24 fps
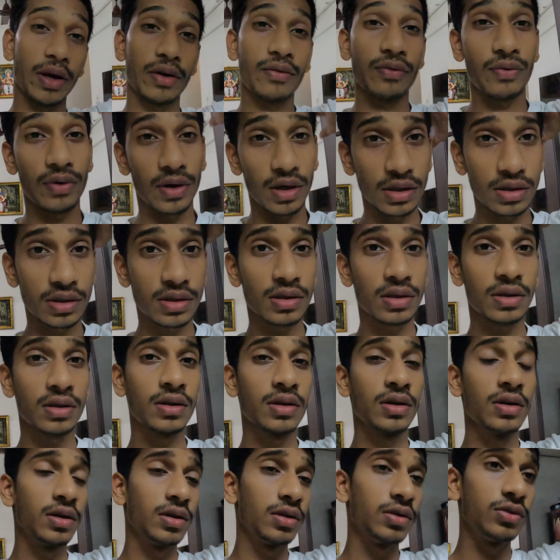
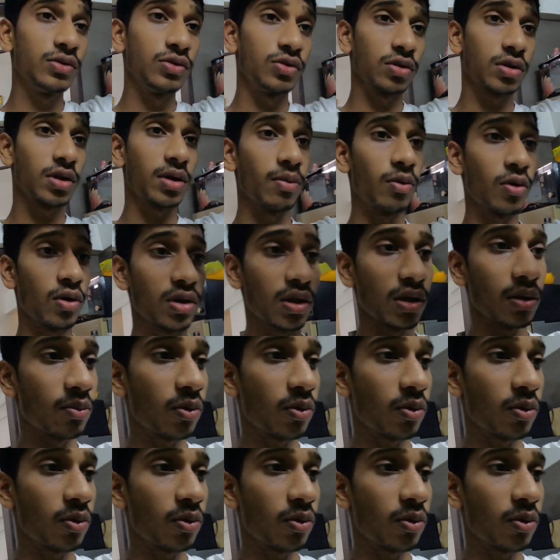ब्रेकफास्ट जो कि बहुत